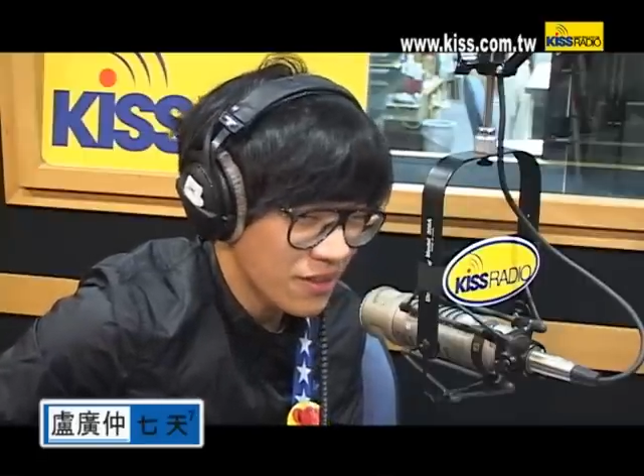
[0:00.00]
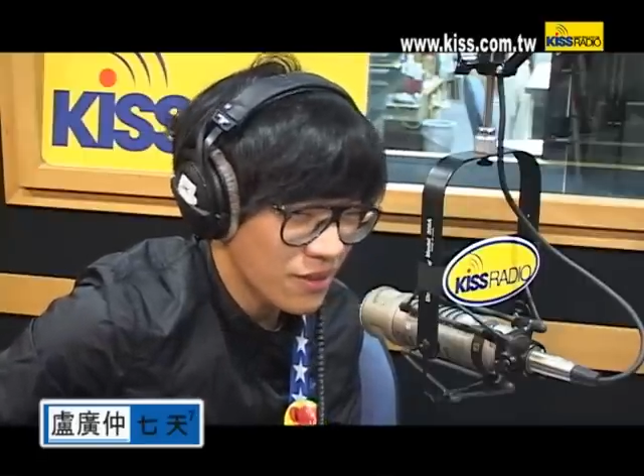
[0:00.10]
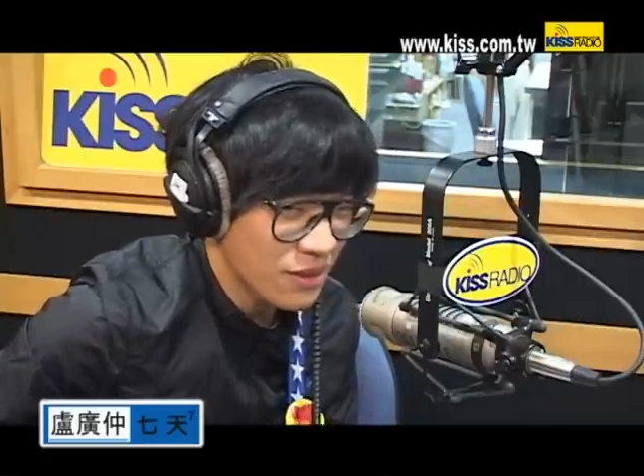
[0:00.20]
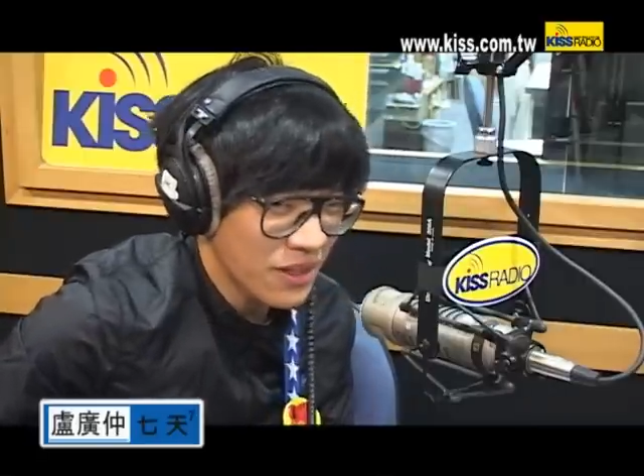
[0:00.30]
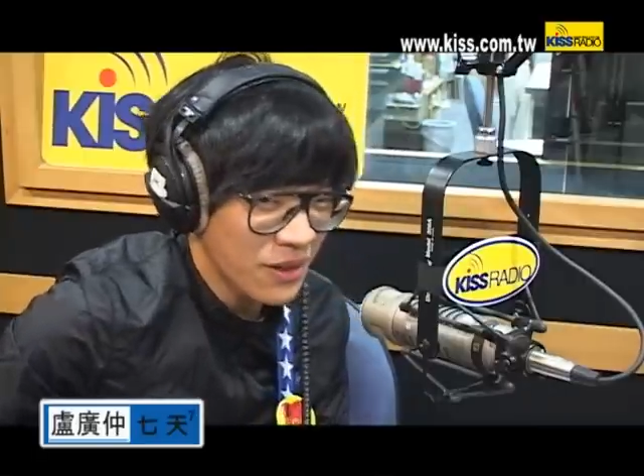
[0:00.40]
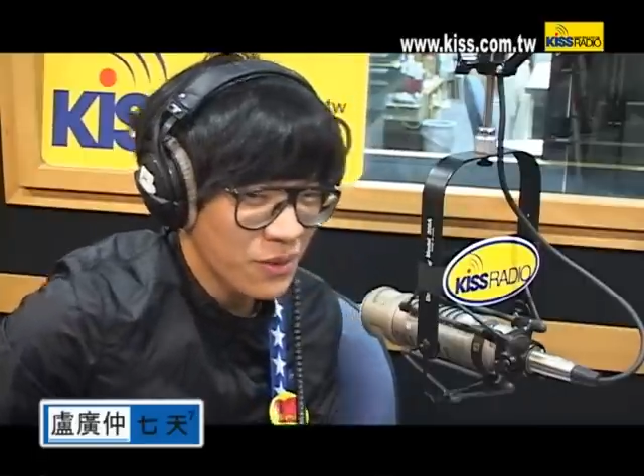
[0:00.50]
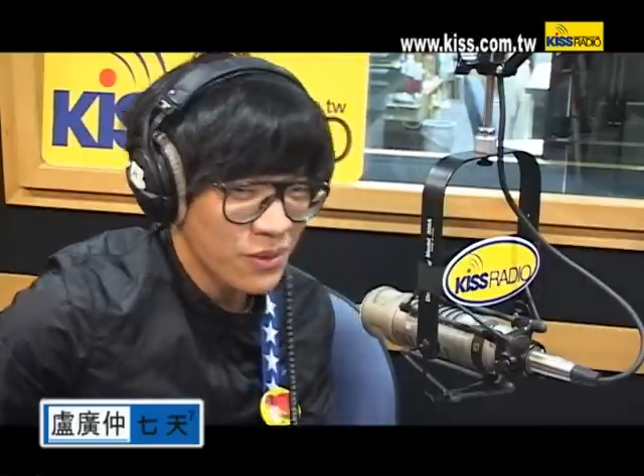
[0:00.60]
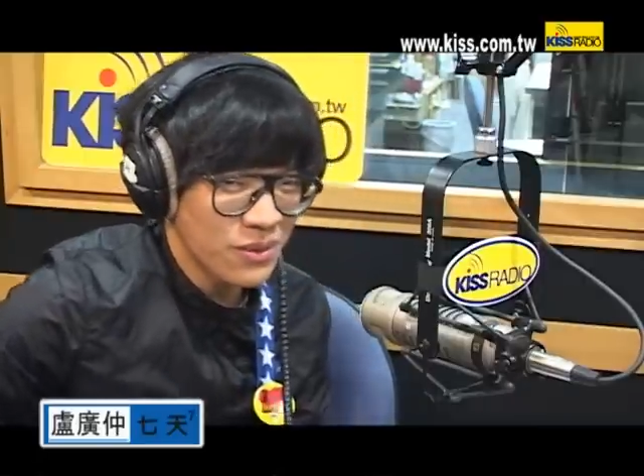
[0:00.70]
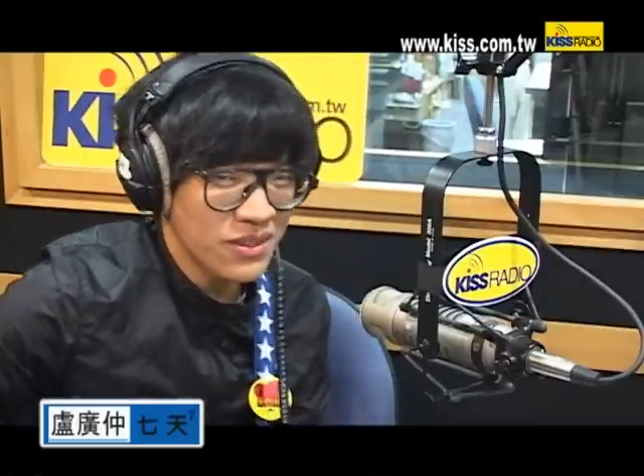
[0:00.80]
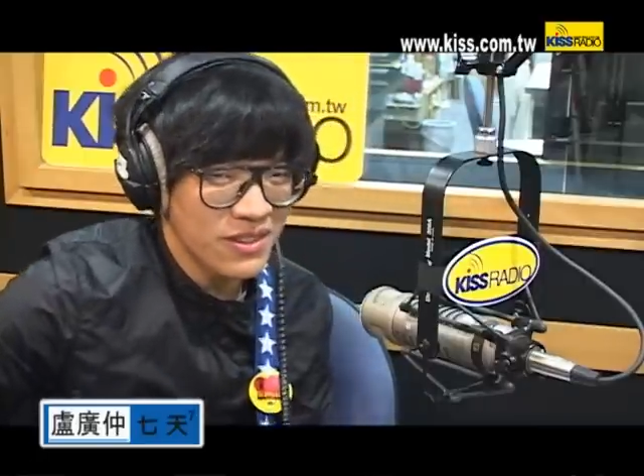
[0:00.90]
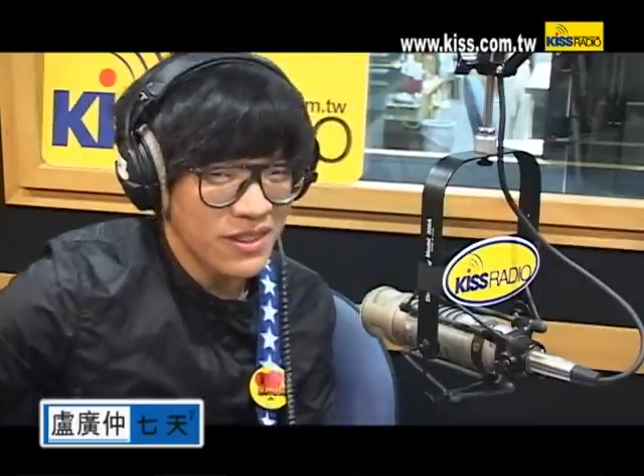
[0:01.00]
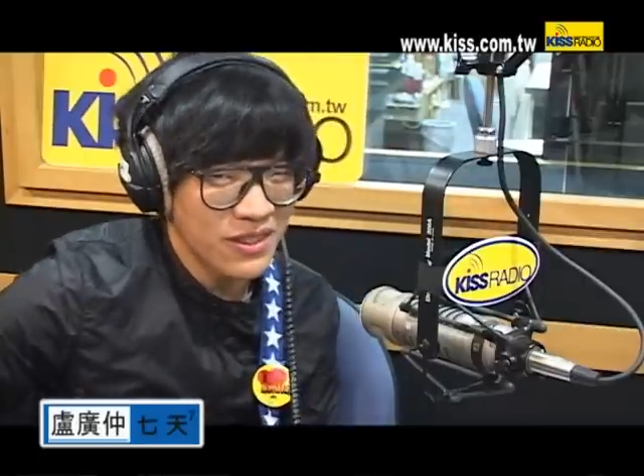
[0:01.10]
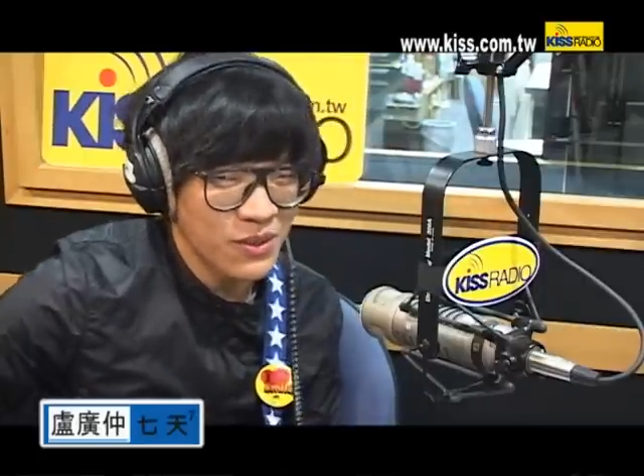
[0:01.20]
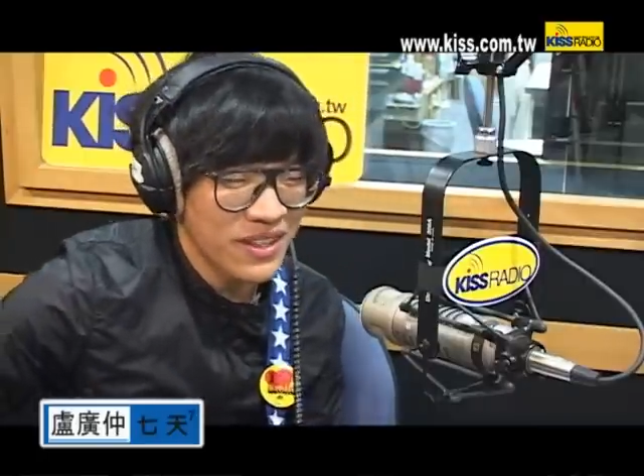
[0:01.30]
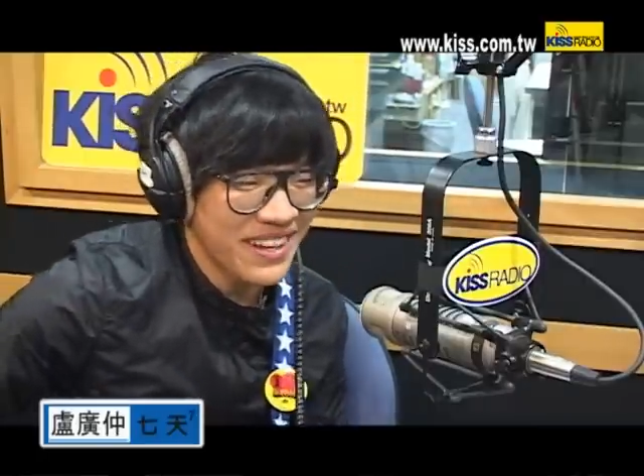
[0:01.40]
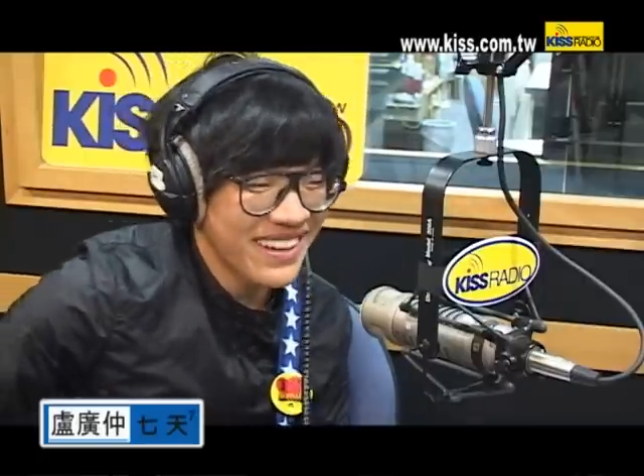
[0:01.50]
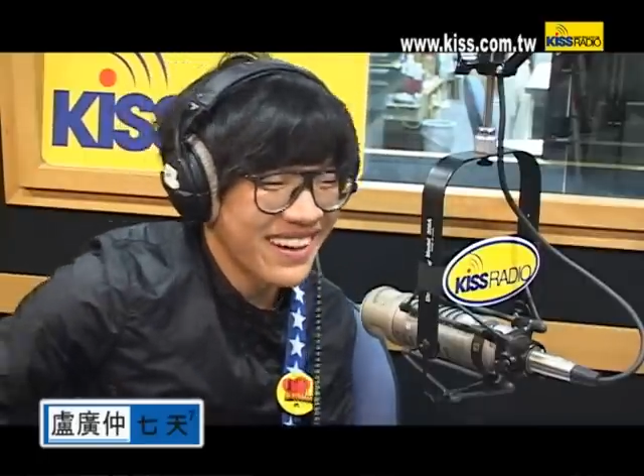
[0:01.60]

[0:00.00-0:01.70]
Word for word: 就是看回去，其实也觉得还